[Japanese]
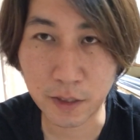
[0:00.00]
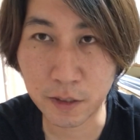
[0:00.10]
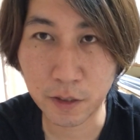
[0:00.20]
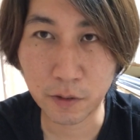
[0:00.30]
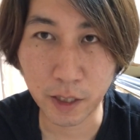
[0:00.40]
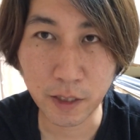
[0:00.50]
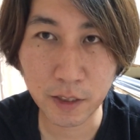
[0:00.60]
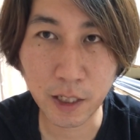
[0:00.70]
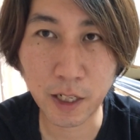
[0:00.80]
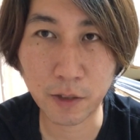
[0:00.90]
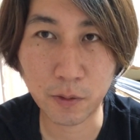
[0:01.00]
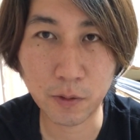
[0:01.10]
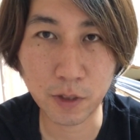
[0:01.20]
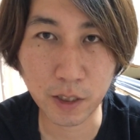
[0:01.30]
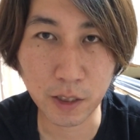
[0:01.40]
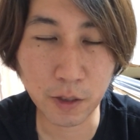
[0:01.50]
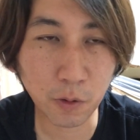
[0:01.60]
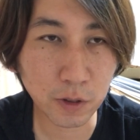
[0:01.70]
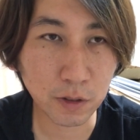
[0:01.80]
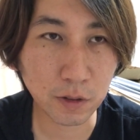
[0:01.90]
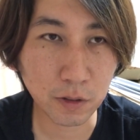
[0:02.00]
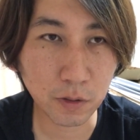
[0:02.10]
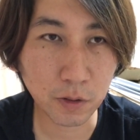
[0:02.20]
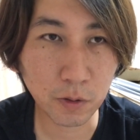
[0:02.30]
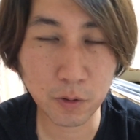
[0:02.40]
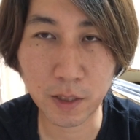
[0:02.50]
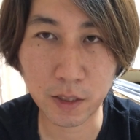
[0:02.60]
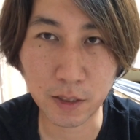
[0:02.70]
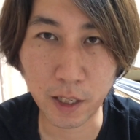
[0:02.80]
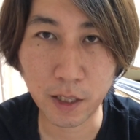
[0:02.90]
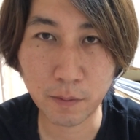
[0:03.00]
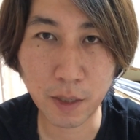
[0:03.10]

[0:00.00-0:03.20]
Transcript: 次のね社会の方に移行するということはですね、